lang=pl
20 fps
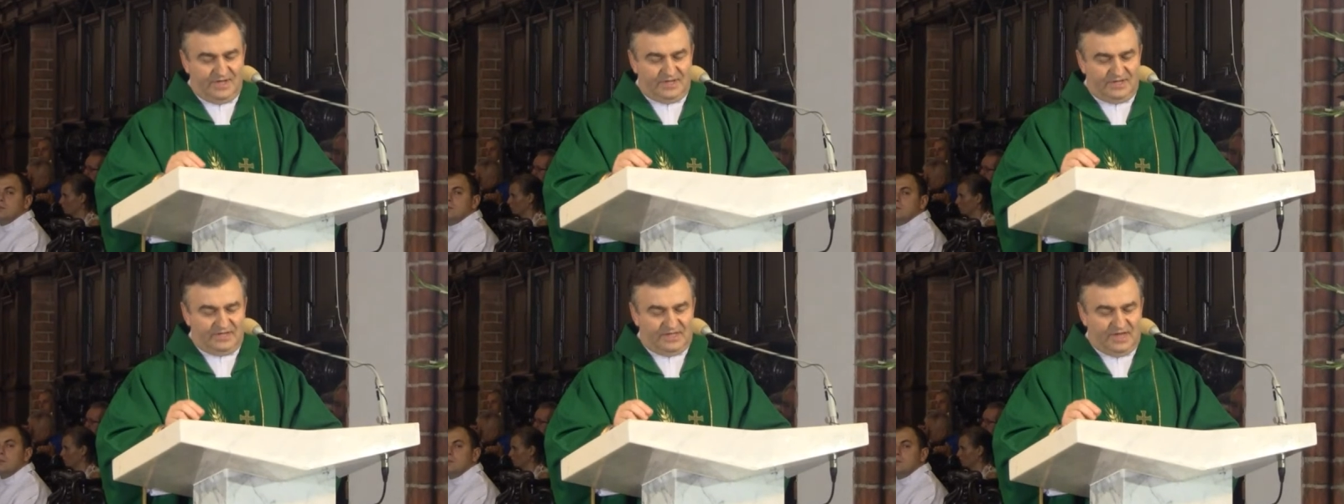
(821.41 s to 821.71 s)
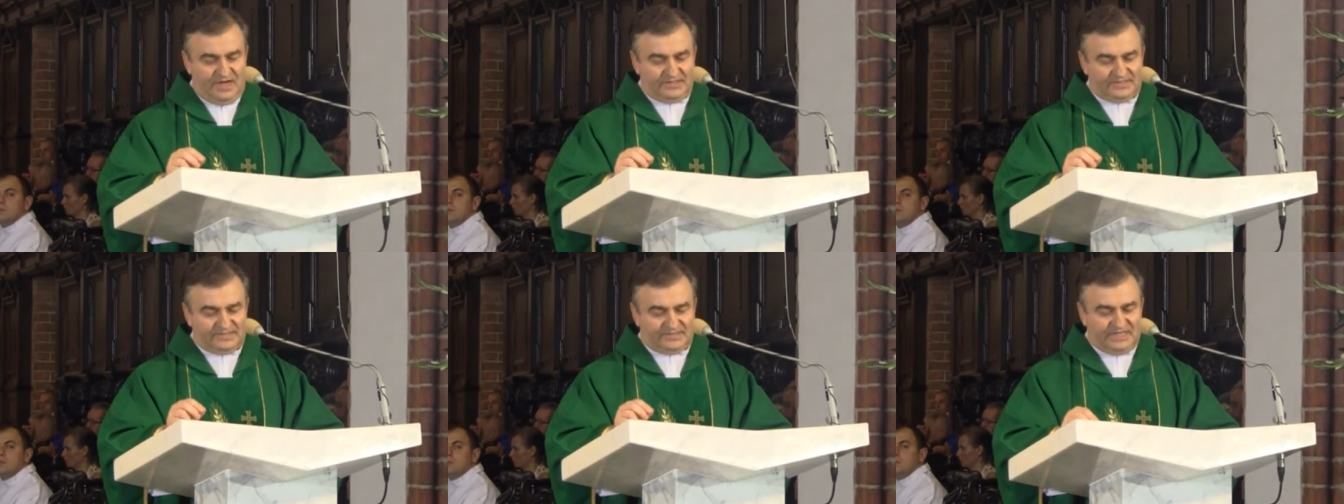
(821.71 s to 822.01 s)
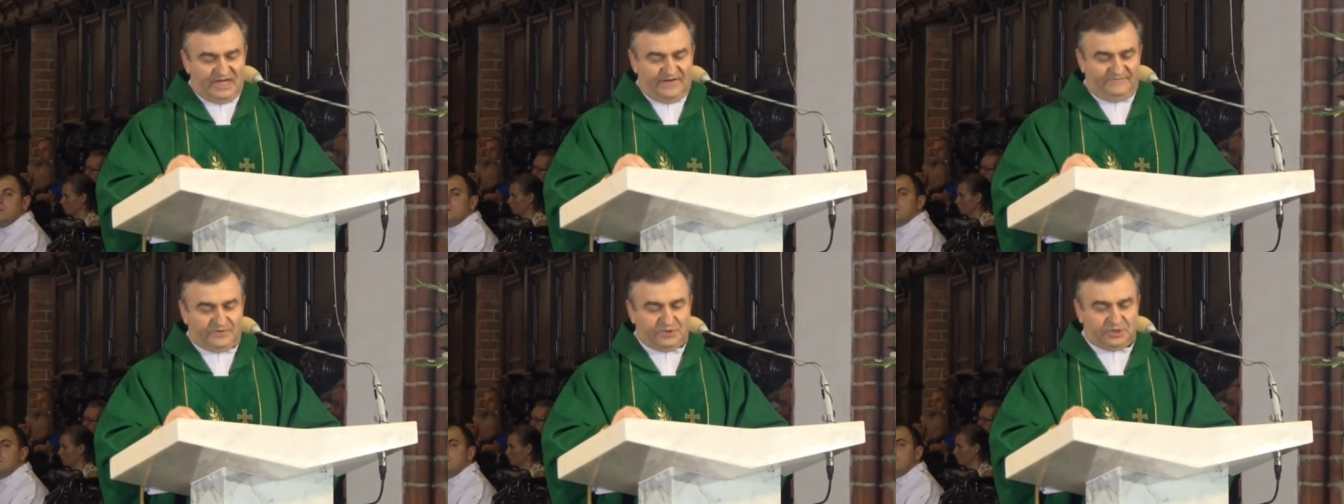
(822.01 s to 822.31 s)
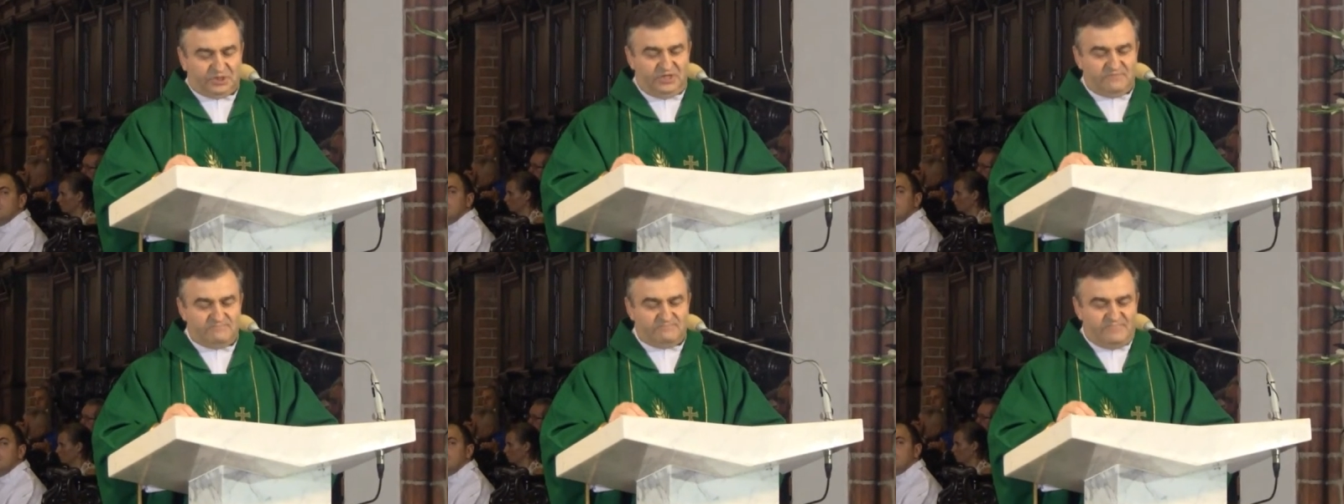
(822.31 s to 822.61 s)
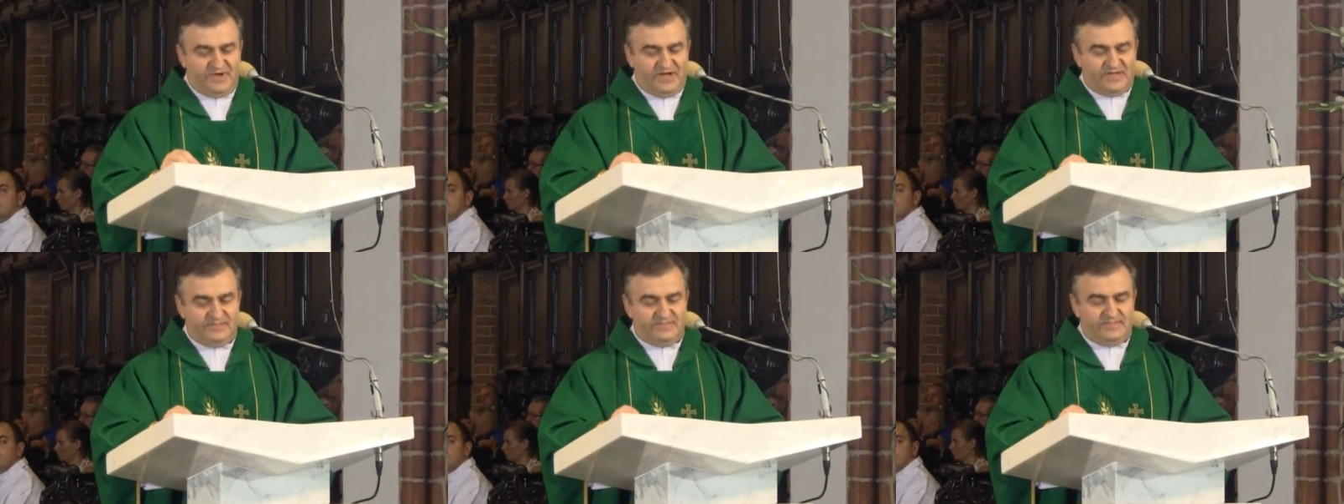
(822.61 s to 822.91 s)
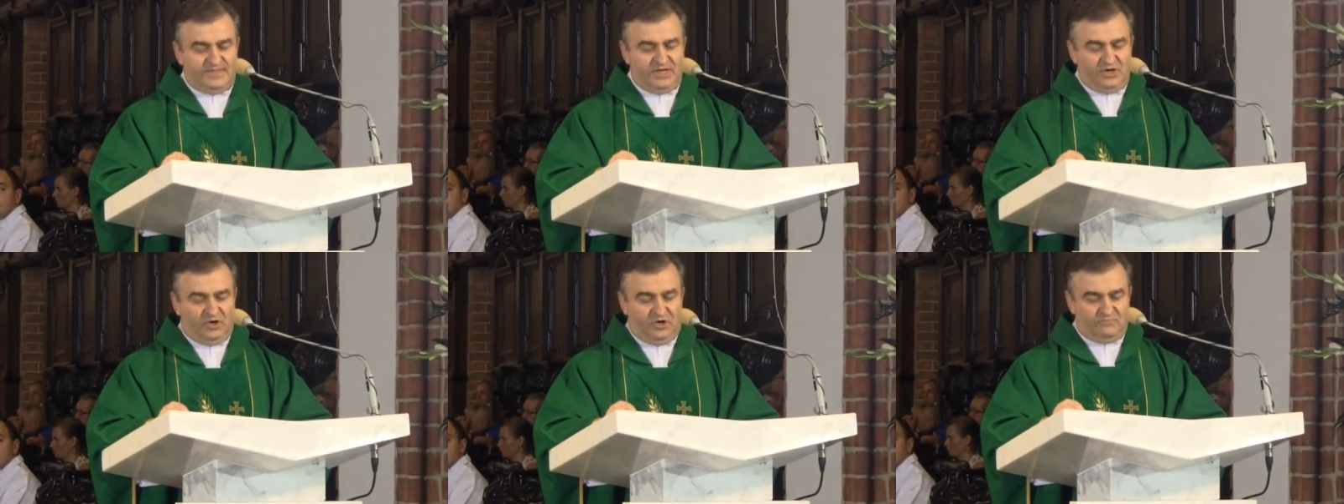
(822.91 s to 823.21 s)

Ja zawsze będę